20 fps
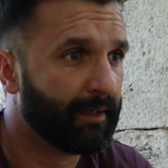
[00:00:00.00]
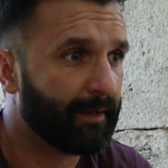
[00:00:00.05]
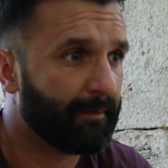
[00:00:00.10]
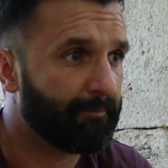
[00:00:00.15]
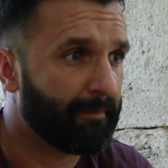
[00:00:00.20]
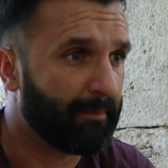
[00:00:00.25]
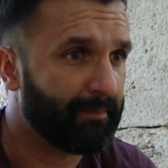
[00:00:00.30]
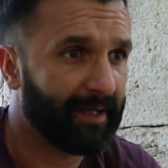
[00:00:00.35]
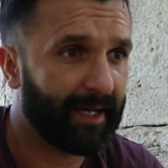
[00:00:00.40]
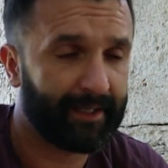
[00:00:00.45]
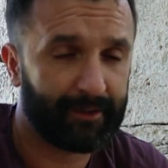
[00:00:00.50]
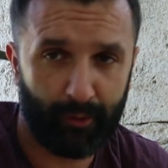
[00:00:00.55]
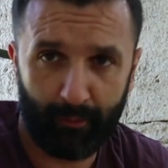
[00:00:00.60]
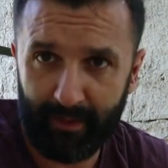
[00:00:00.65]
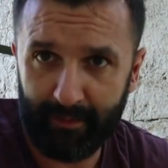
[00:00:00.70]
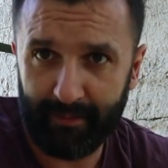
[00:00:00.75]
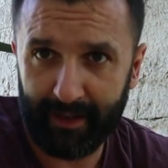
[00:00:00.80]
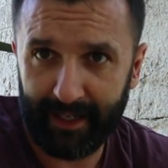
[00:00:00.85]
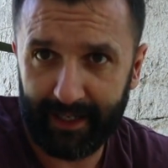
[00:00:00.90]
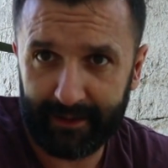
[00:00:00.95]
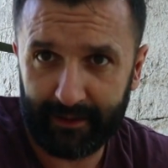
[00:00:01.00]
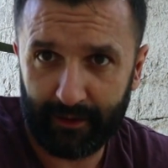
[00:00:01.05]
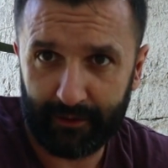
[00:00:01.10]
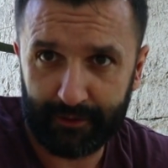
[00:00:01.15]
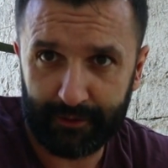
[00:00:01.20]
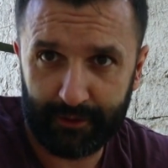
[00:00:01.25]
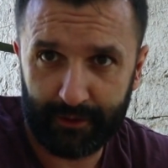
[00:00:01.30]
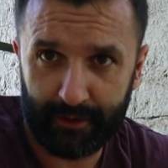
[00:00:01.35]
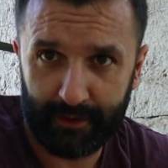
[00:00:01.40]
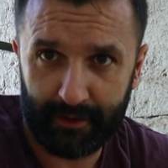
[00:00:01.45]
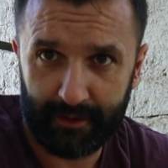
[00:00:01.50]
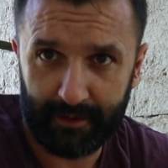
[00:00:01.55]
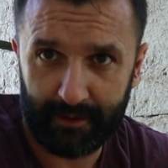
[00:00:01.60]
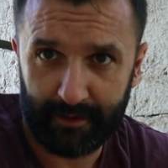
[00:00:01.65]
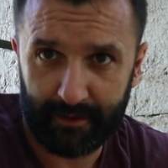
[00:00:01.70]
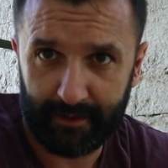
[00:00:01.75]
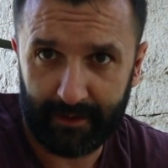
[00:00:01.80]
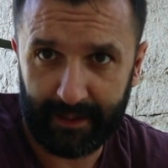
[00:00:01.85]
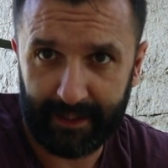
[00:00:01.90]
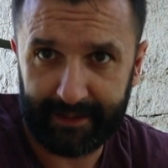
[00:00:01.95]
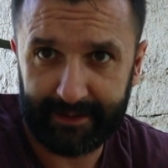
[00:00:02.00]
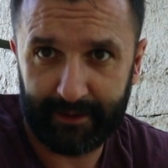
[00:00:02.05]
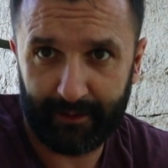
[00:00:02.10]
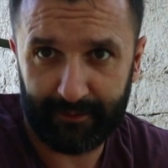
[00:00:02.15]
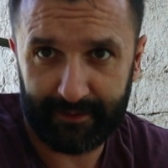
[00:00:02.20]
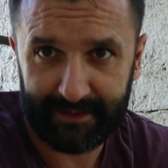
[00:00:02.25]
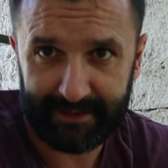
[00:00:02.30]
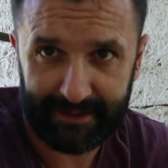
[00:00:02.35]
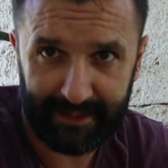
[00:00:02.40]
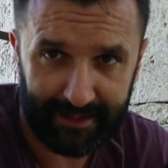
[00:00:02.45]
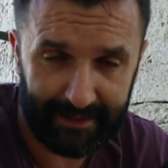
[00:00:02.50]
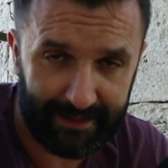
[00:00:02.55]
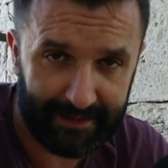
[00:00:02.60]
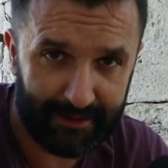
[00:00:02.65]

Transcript: Ma mère est tombée malade lorsque euh, elle était enceinte.